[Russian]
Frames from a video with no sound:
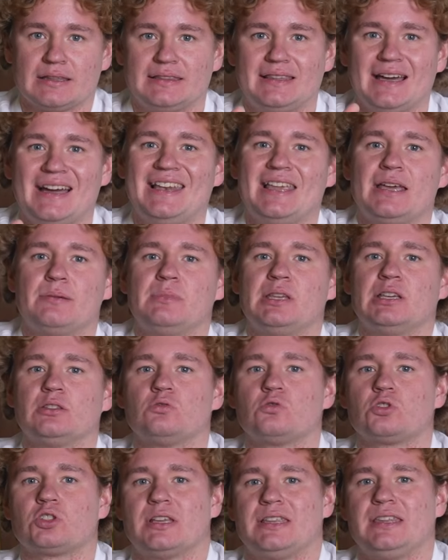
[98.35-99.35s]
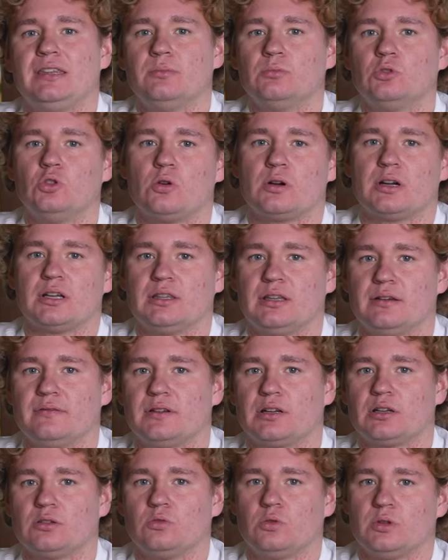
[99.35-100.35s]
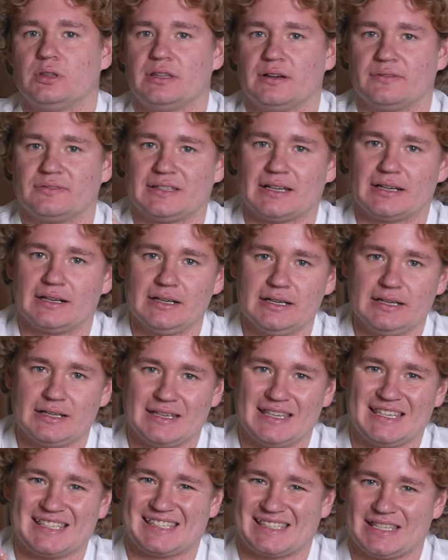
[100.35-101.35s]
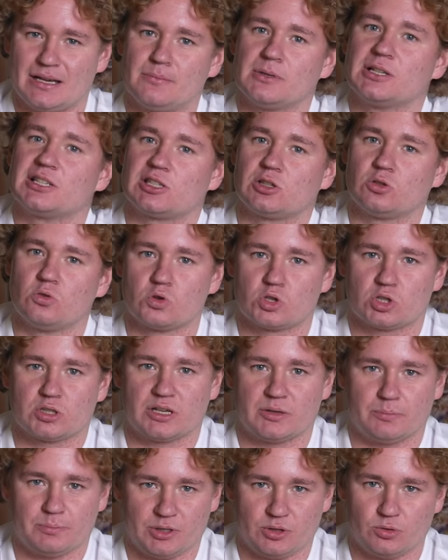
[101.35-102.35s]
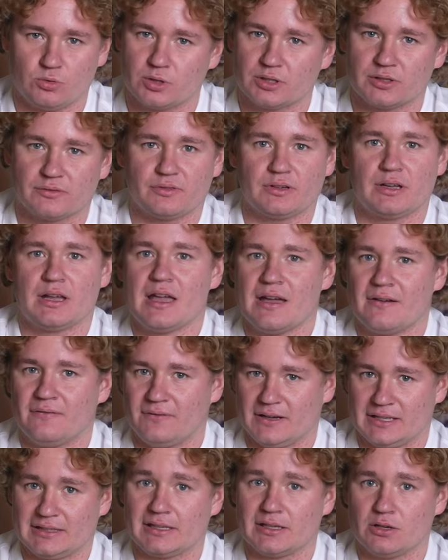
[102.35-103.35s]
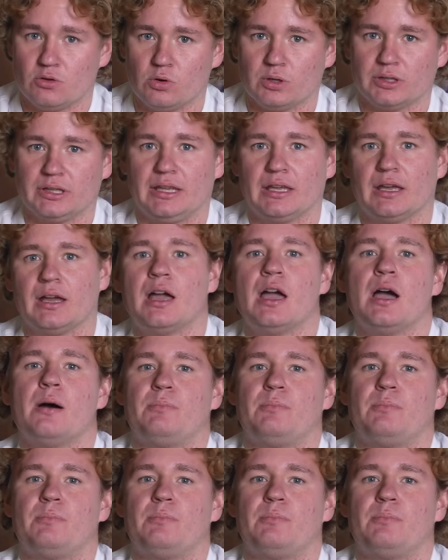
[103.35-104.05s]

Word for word: Далее мне нужно немного довернуть до вторых и самых сложных пилонов в этой гонке.